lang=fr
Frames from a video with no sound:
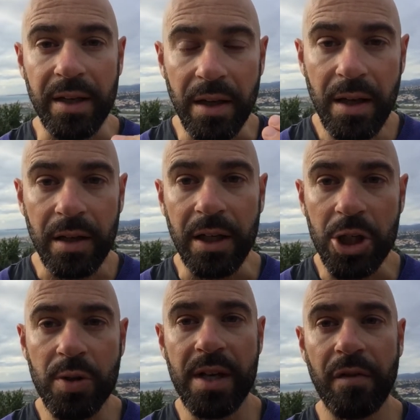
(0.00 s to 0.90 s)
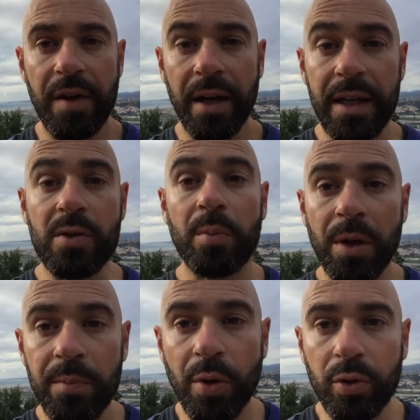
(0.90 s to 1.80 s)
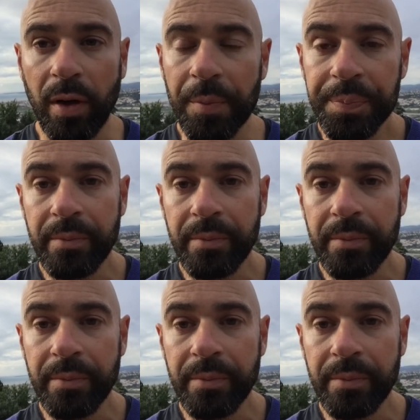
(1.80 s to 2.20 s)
les, les choses à faire qui sont bonnes pour toi.